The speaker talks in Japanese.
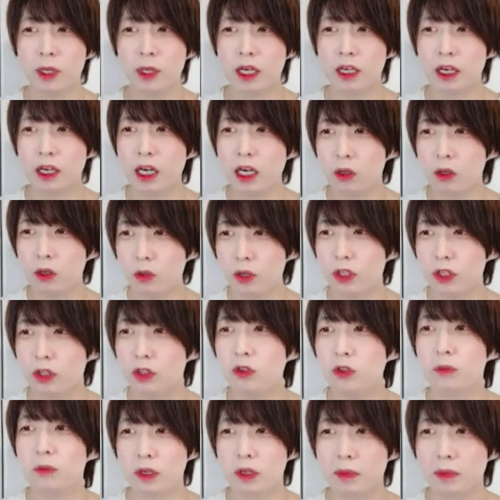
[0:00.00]
る場合が多いと
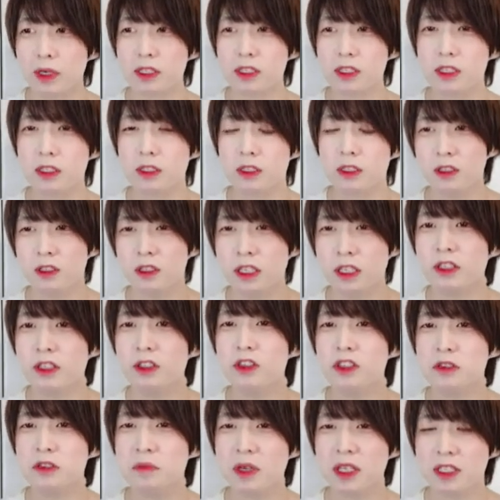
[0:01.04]
思います。理由と
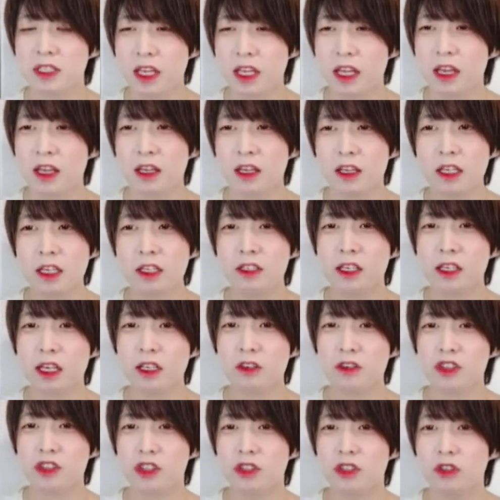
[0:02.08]
しまして、いくつかの
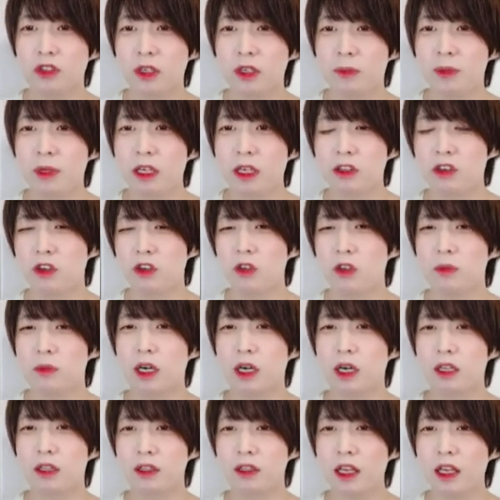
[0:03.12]
主要なプラットフォームが
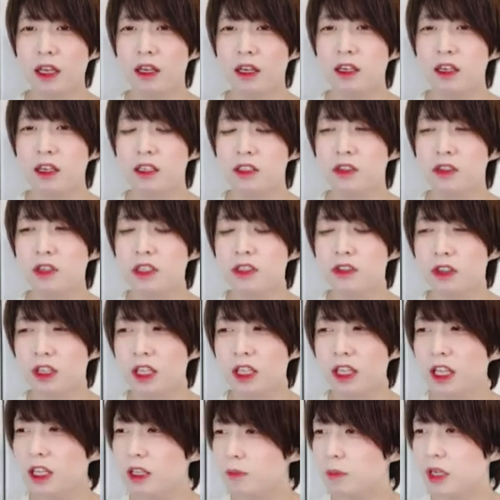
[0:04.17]
あって、それぞれ
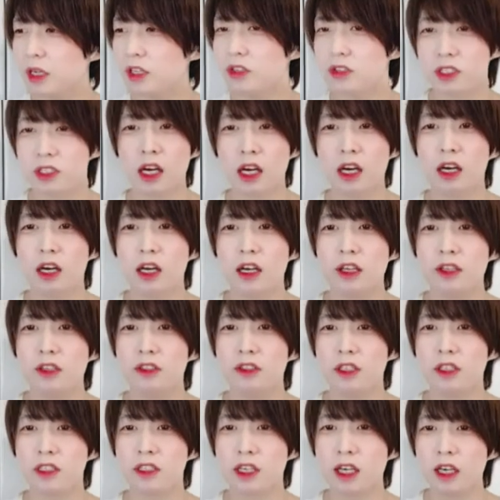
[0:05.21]
に、まユーザーがいるん
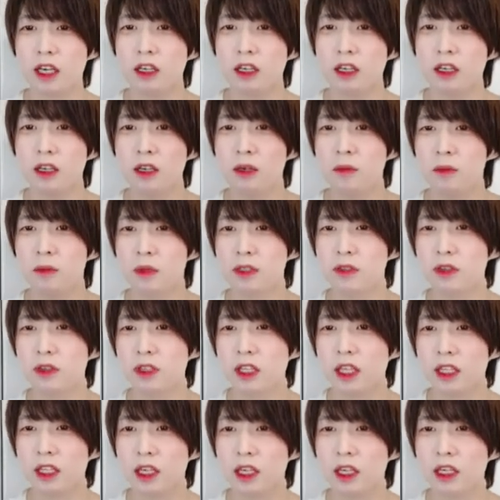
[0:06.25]
ですが、まあ、そういっ
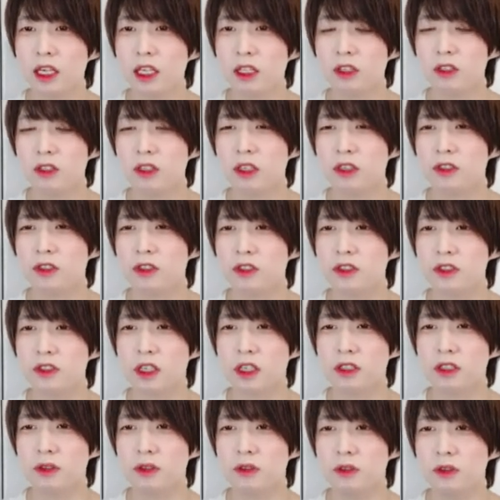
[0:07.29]
たターゲットとなるユーザー
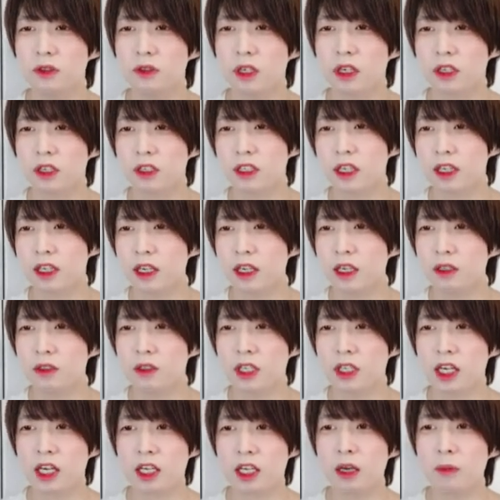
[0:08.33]
層の拡大や売
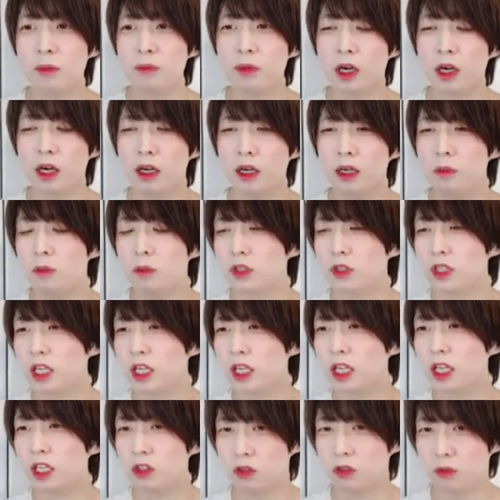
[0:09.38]
上アップが目的
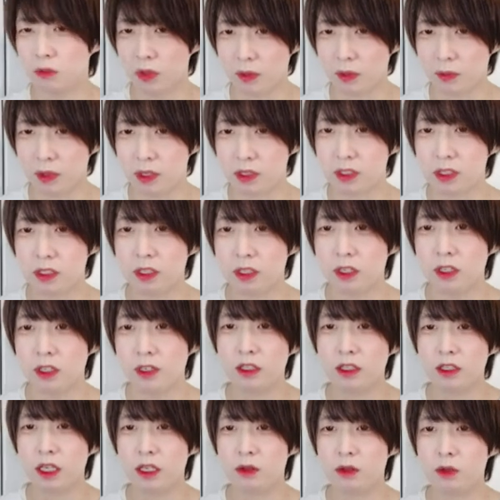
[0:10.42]
だと思います。
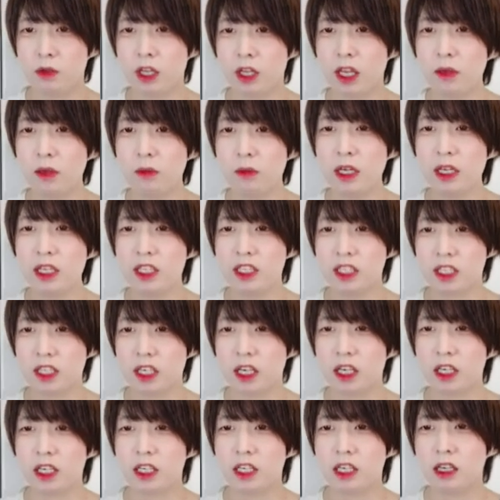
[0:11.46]
えっと、ゲームエンジン
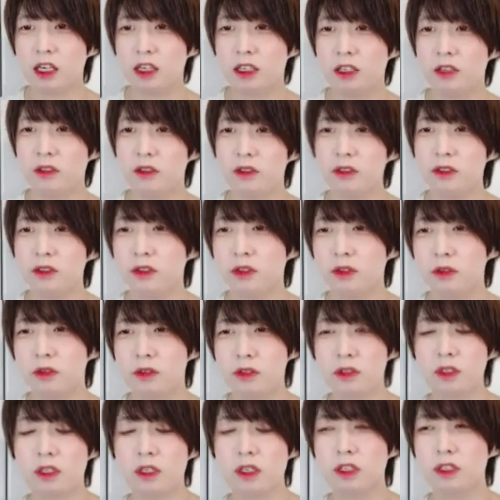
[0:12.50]
や企画による共
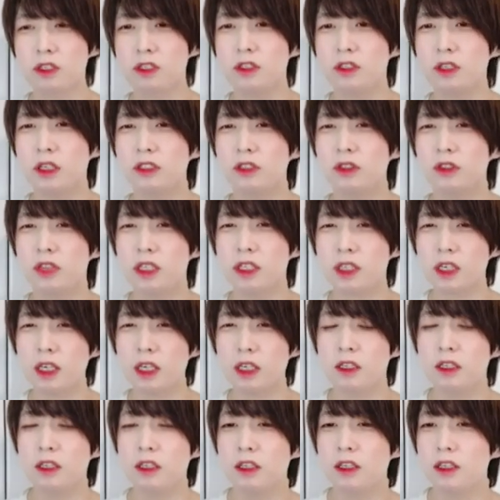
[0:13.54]
通化は進んでいるのです
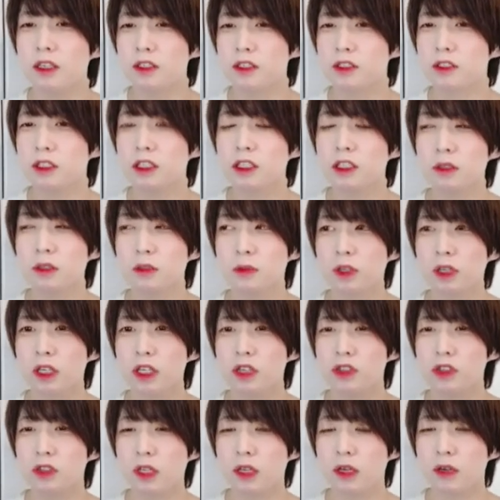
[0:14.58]
が、少なくとも現
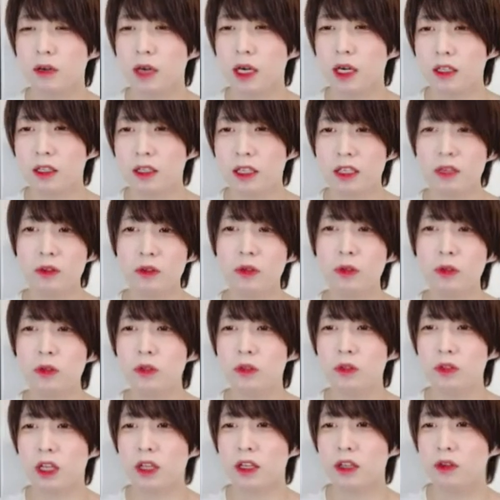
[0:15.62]
状ではタイトルごとの
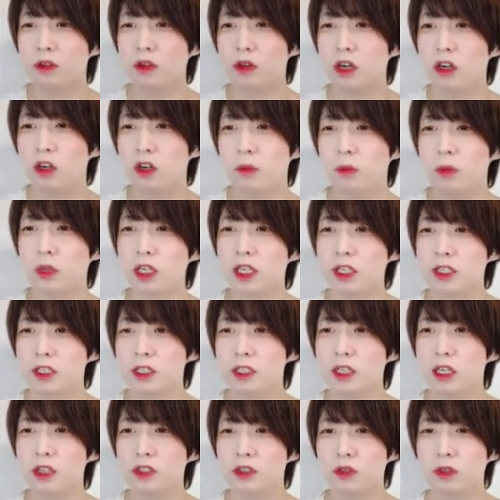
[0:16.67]
対応がほぼ必須
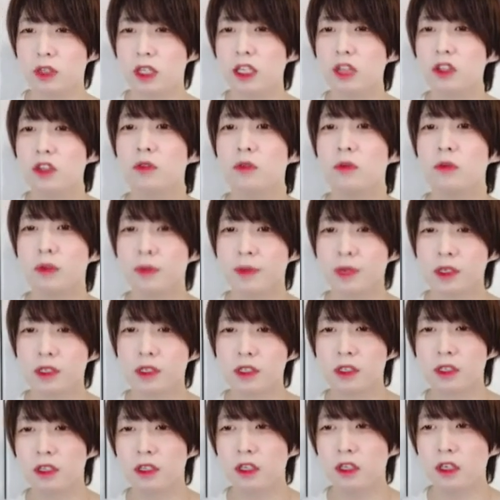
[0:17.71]
な状態だと思います。